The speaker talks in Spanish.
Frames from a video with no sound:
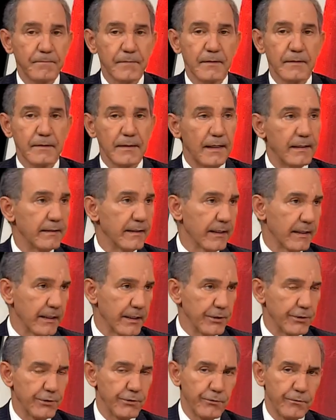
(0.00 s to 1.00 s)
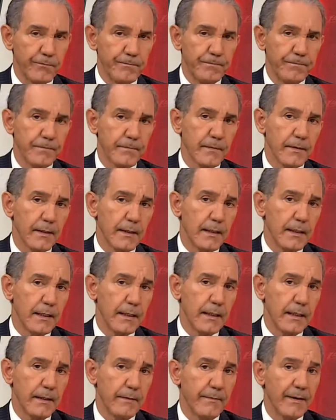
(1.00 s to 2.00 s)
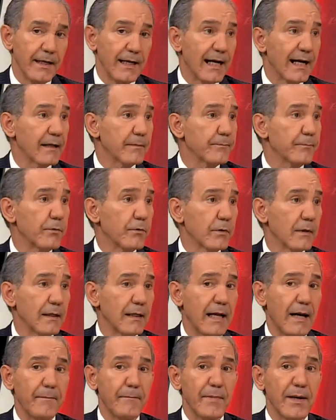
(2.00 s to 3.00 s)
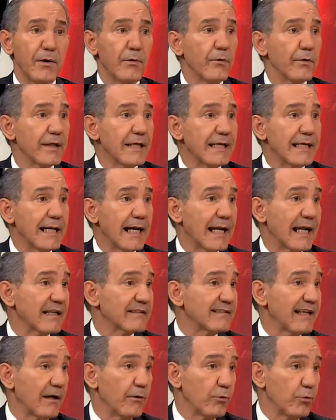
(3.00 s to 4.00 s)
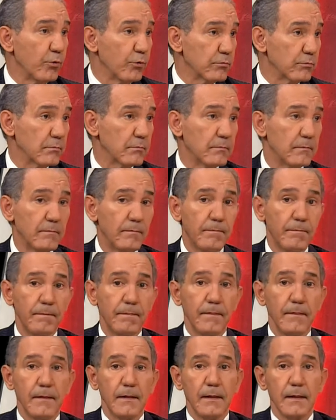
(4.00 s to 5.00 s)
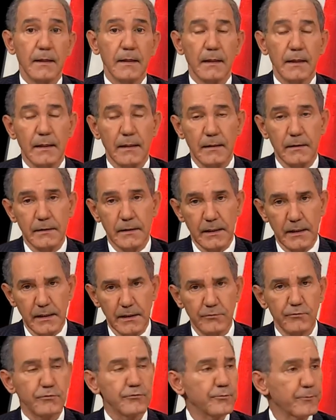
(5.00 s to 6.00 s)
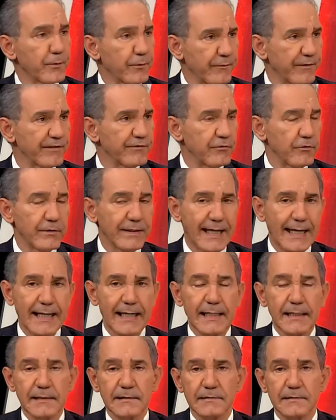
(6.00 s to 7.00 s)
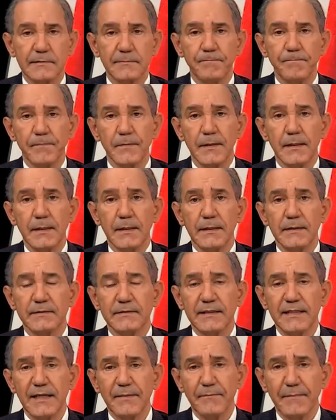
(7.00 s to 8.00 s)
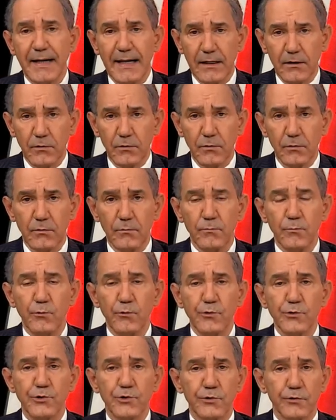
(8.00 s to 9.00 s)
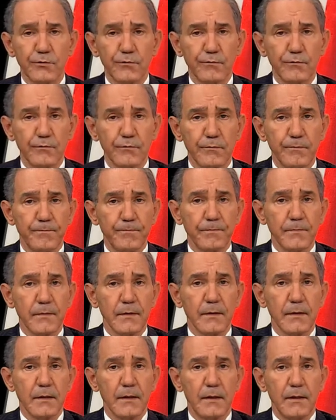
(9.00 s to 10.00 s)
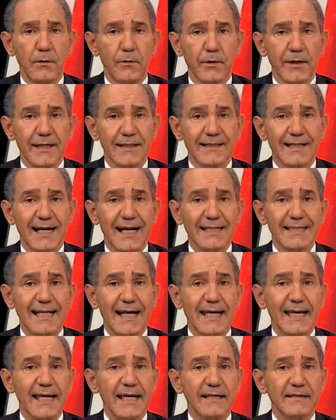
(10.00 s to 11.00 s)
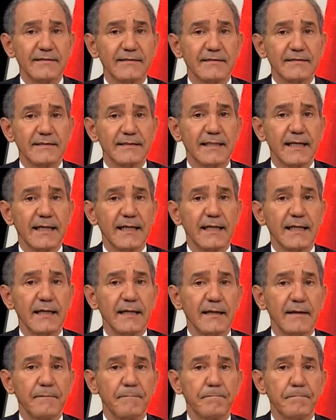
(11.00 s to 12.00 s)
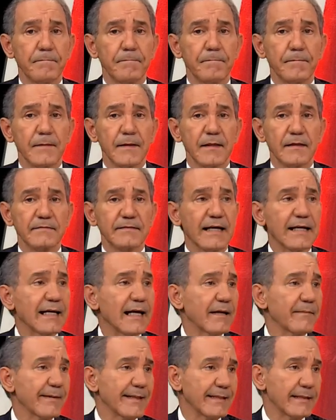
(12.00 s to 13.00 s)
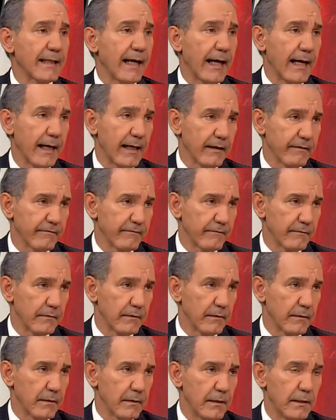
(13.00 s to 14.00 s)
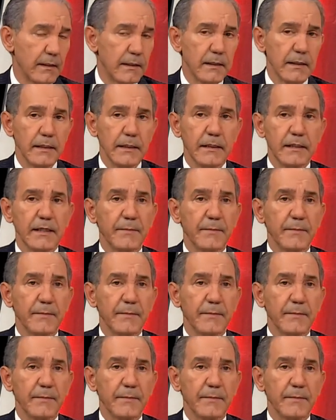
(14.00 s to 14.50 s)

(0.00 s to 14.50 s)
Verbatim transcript: del derecho, eh, velar por la mejoría, la salud de esos profesionales. Sin embargo, muchos lo que tratan es de sacar ventajas y de